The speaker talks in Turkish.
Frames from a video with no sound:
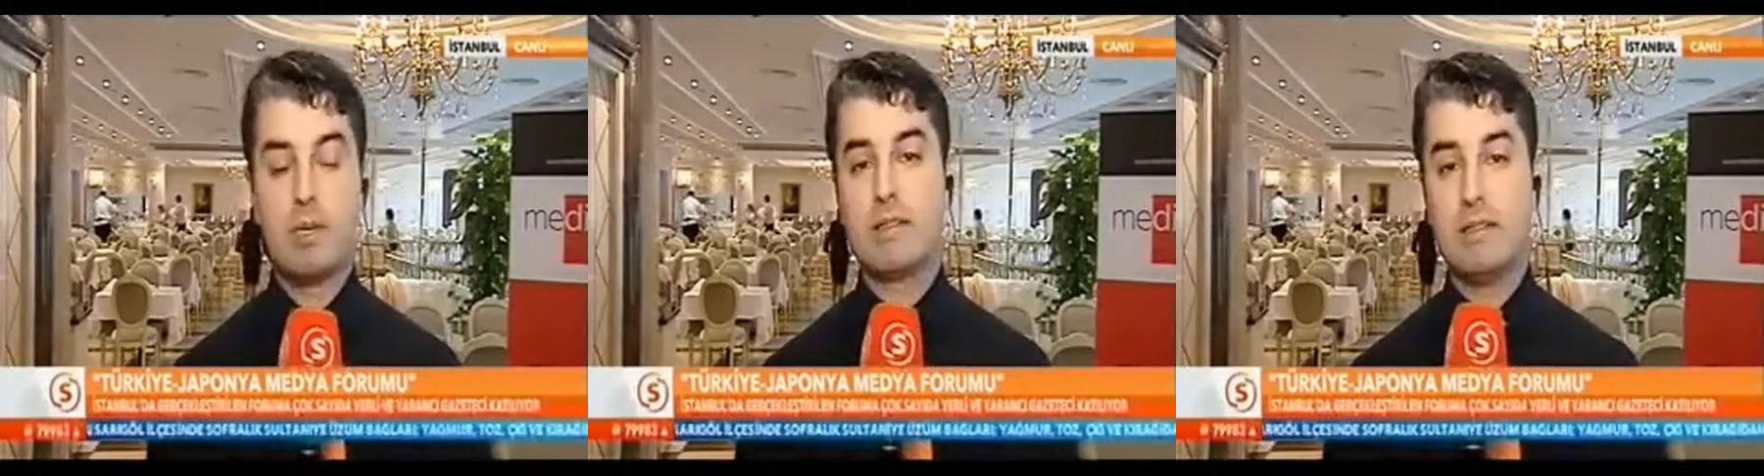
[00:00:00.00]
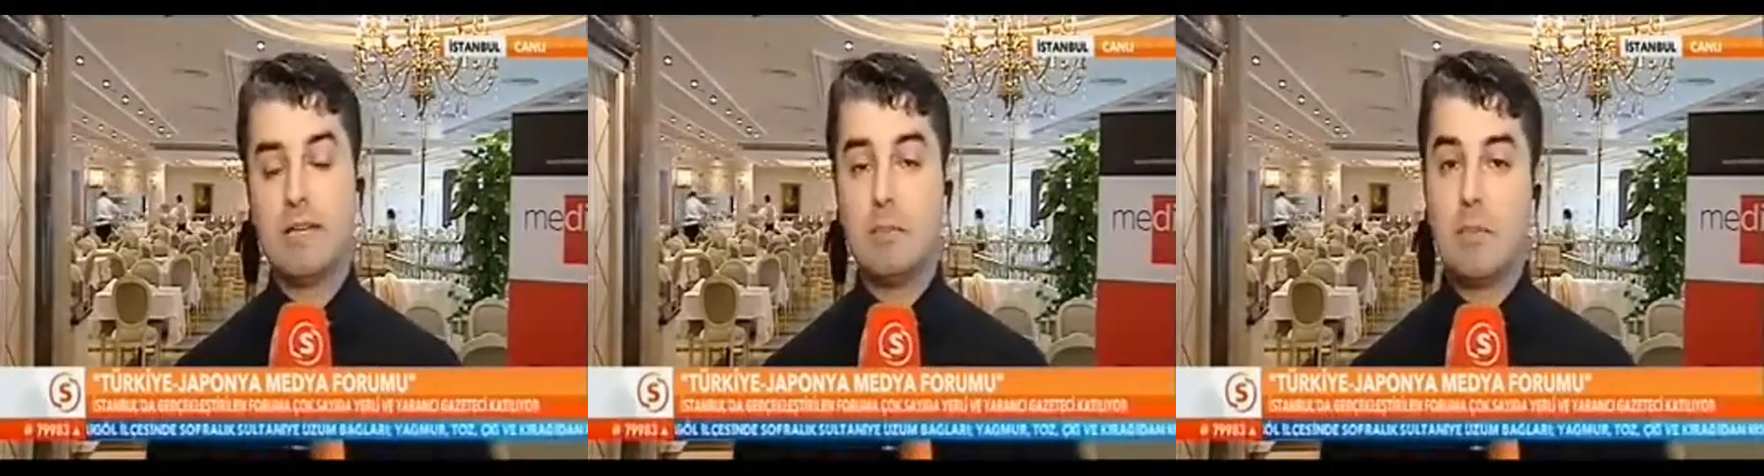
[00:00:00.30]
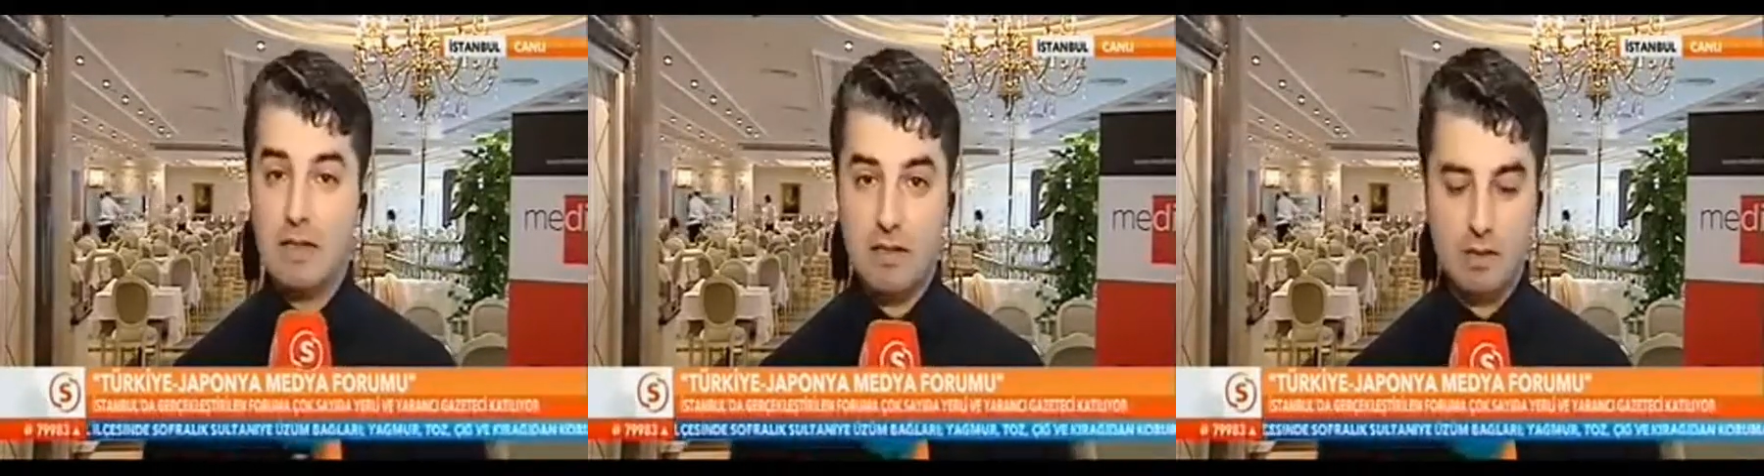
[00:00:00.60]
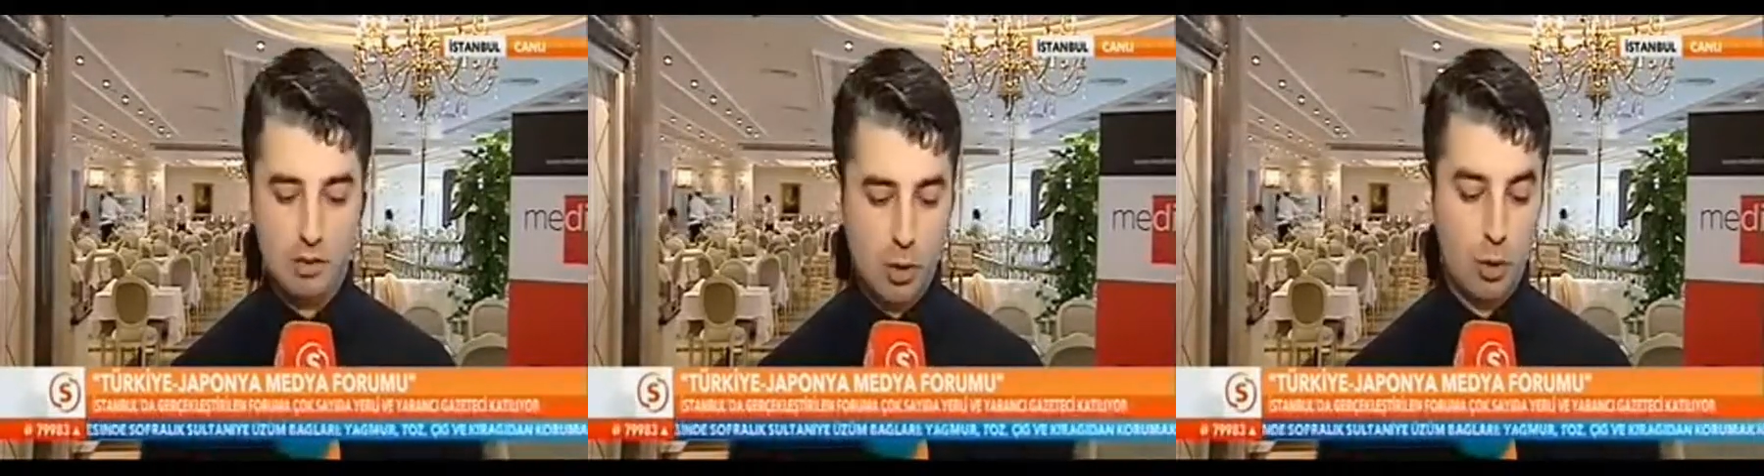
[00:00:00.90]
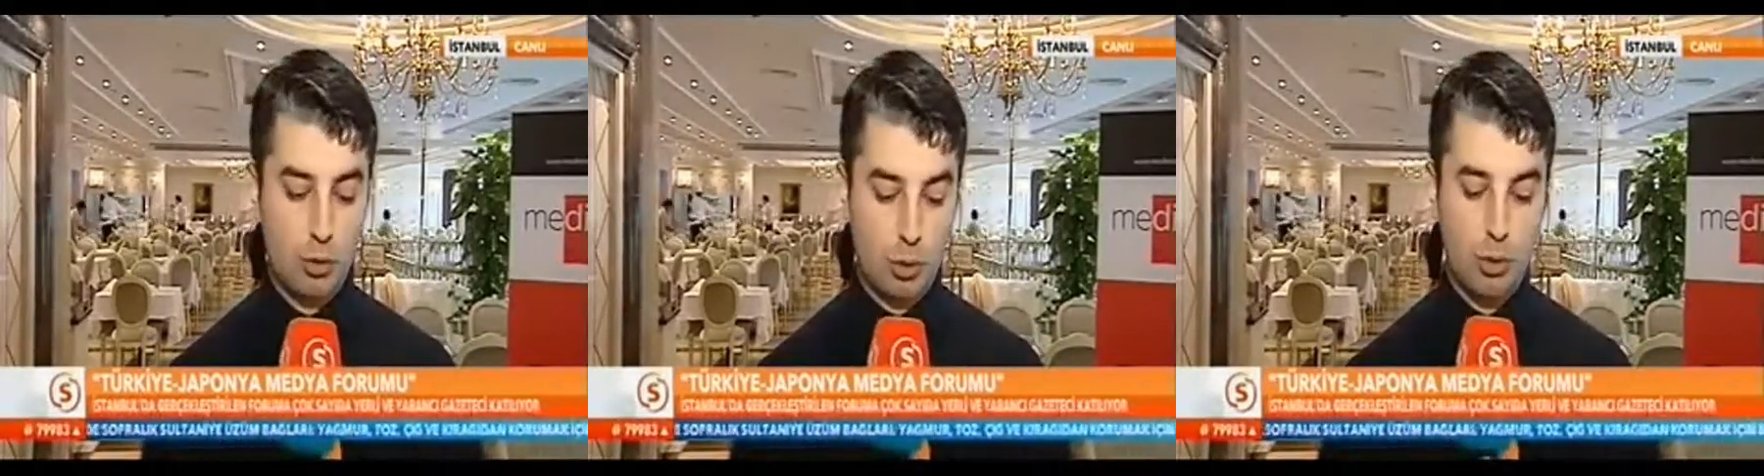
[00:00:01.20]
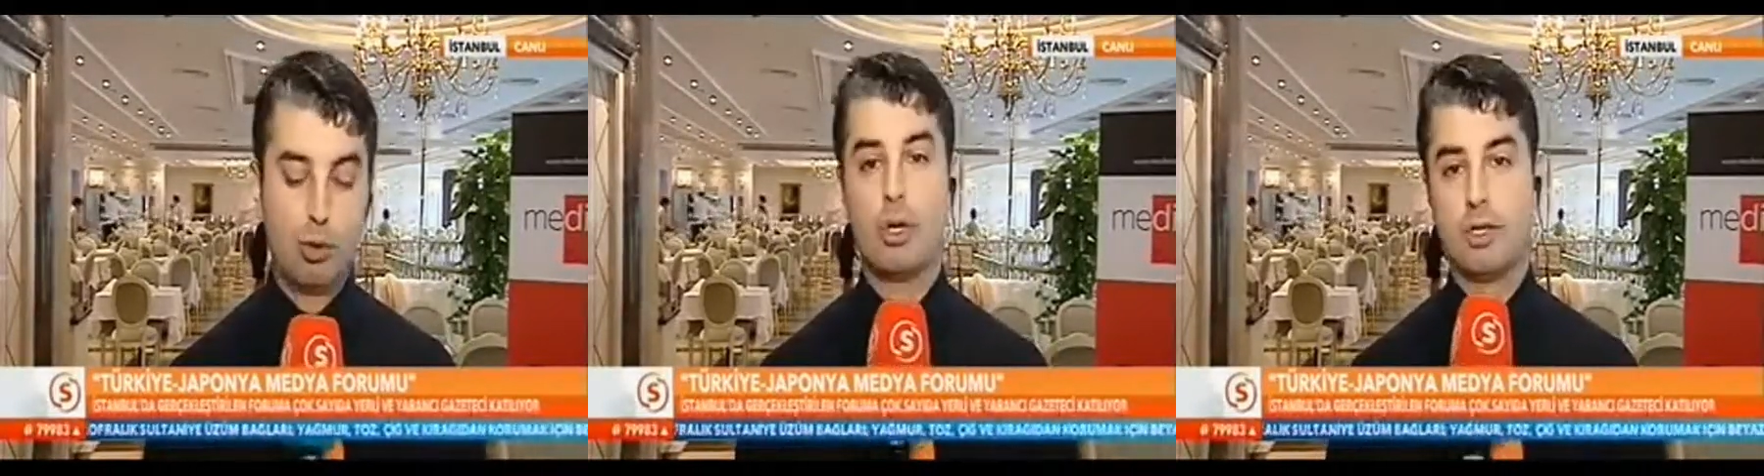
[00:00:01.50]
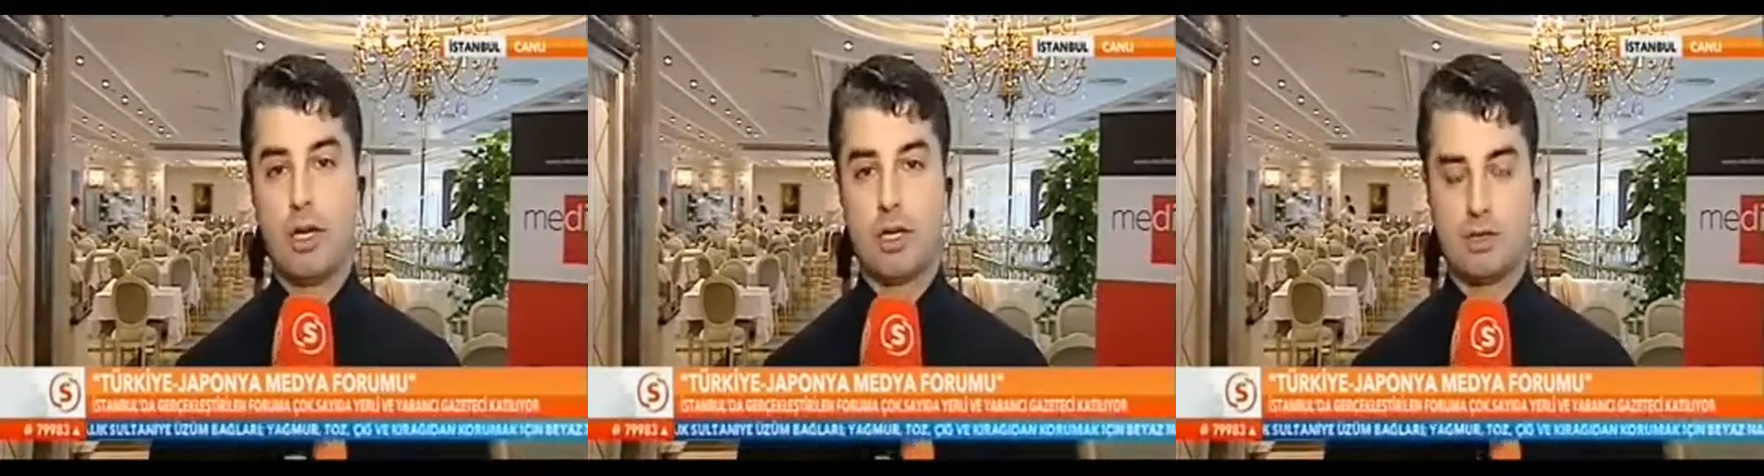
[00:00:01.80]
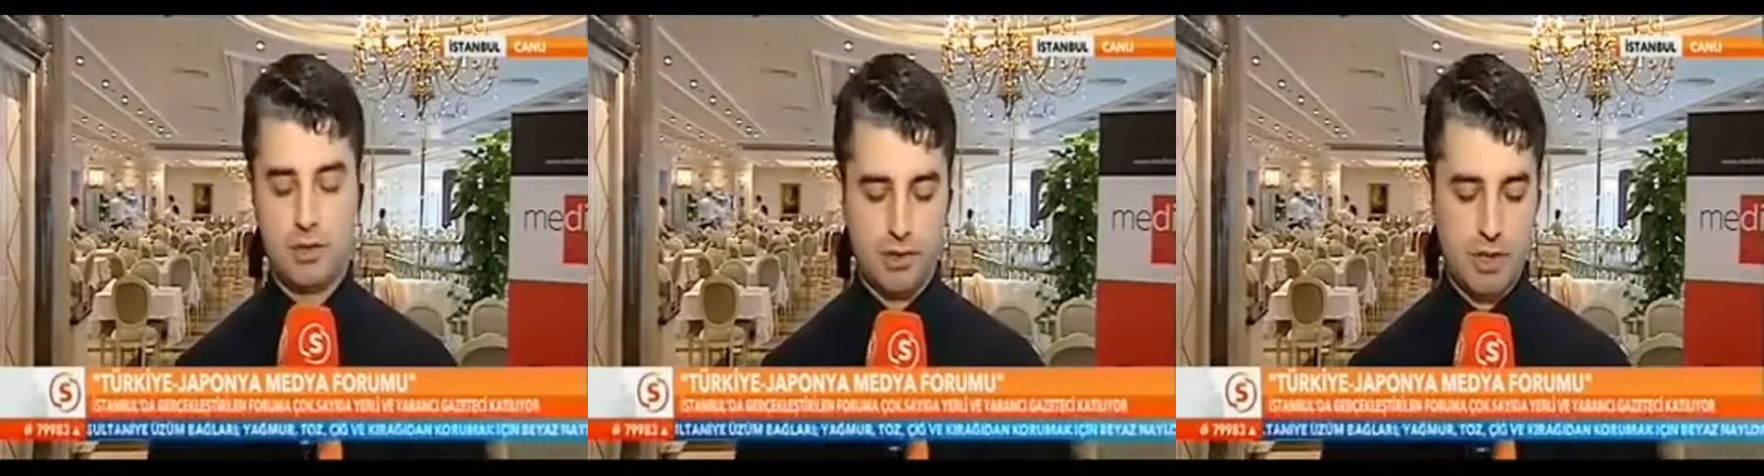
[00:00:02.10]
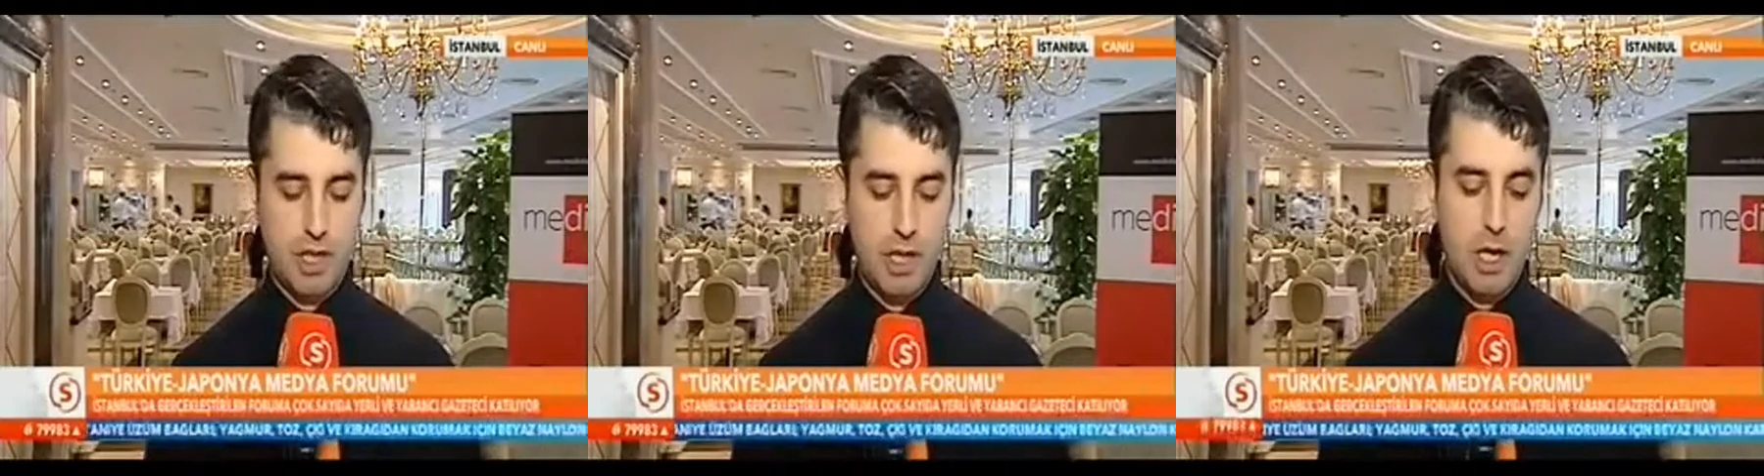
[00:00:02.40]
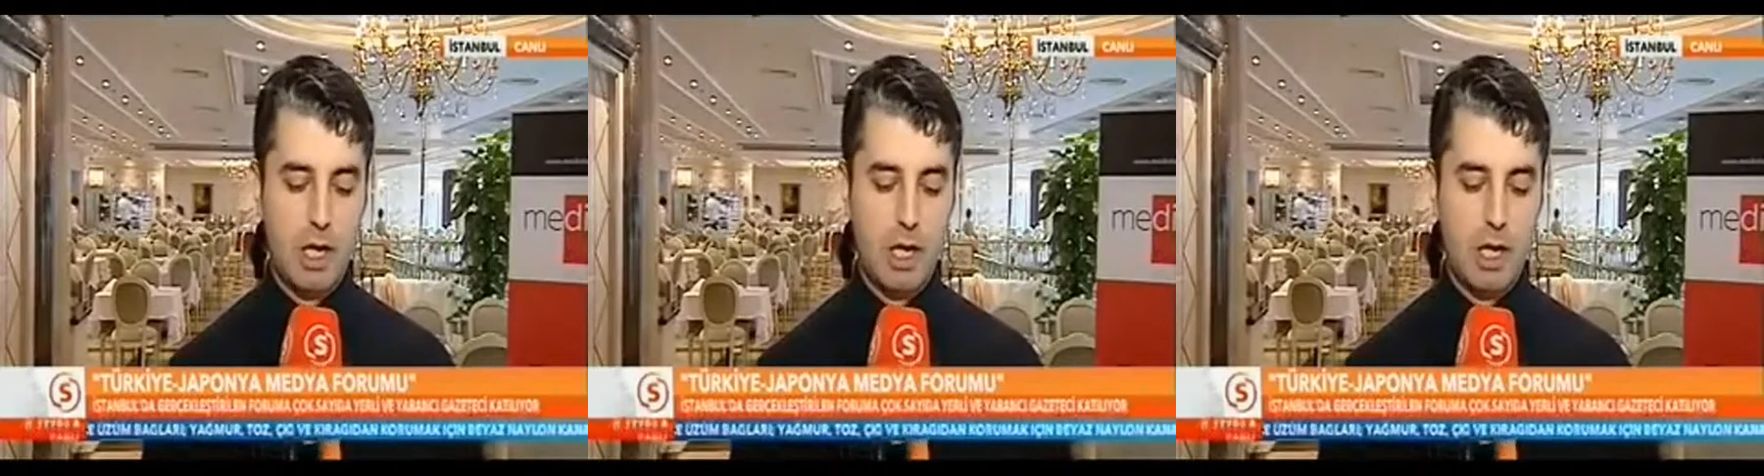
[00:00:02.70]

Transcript: pratiğinde medyanın rolü tartışılacak.